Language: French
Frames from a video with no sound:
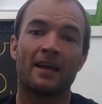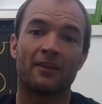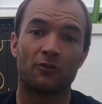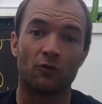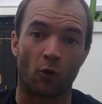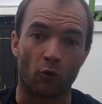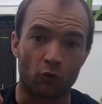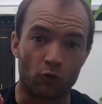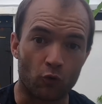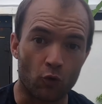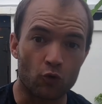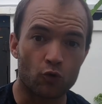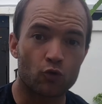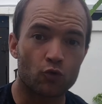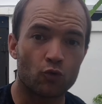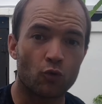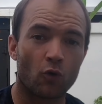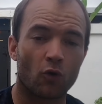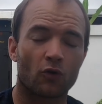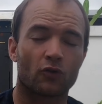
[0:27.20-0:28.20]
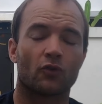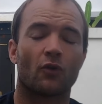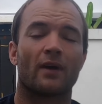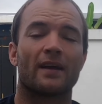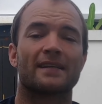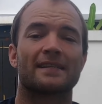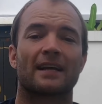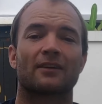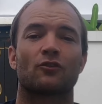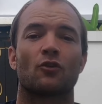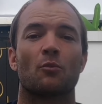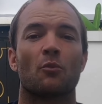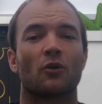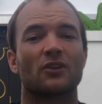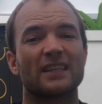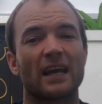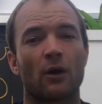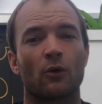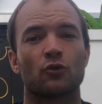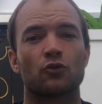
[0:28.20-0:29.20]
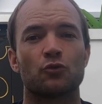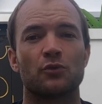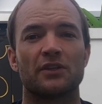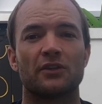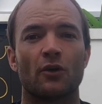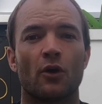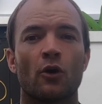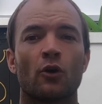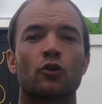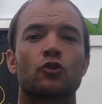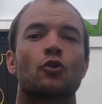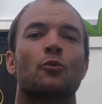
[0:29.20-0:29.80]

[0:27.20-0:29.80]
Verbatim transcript: Dans deux jours, dans exactement 48 heures,